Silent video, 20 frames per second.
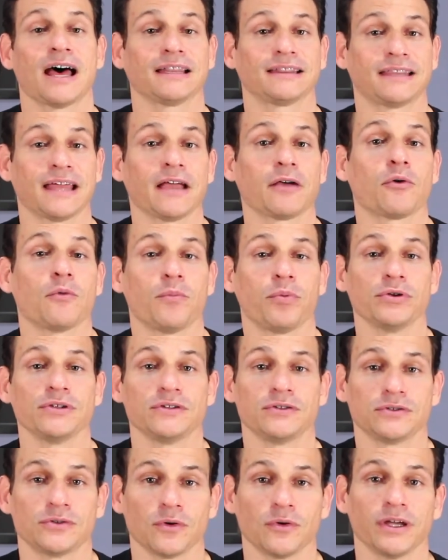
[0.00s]
até
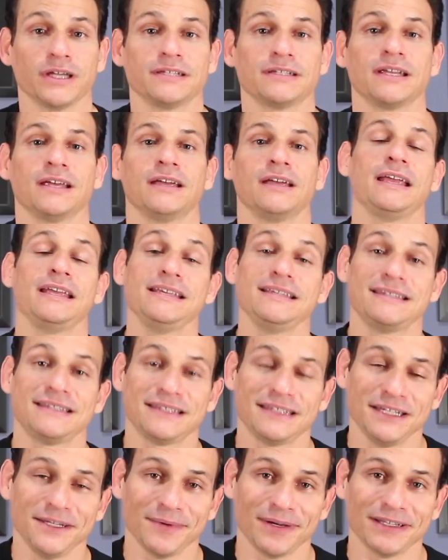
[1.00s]
composições em
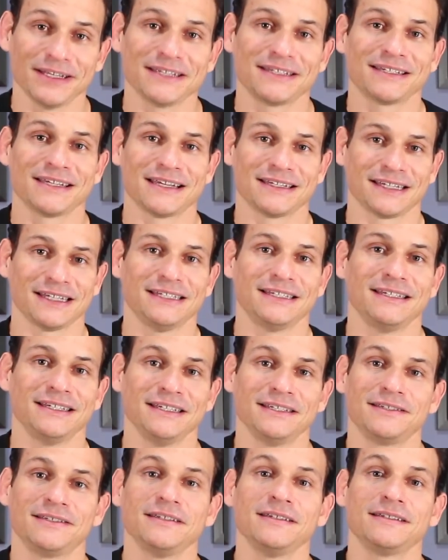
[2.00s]
cima desses
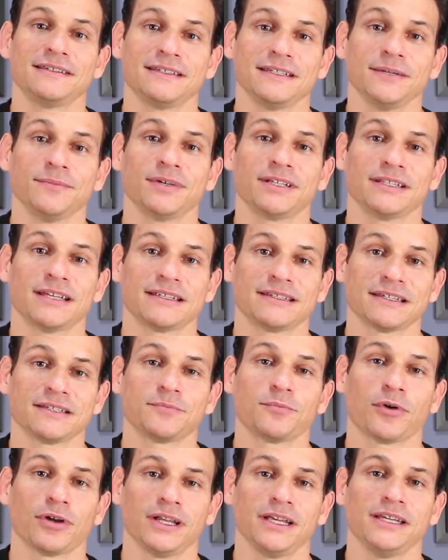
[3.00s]
exercícios, em cima dessas
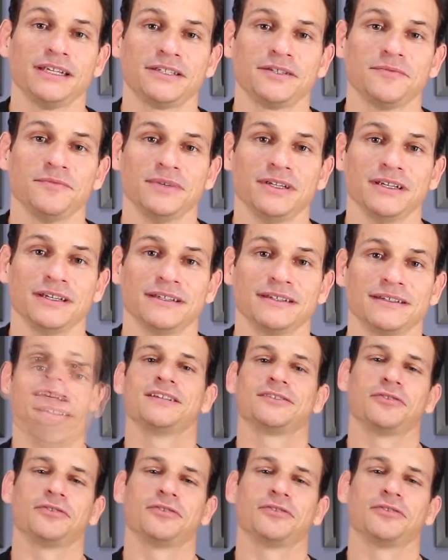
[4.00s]
polirritmias.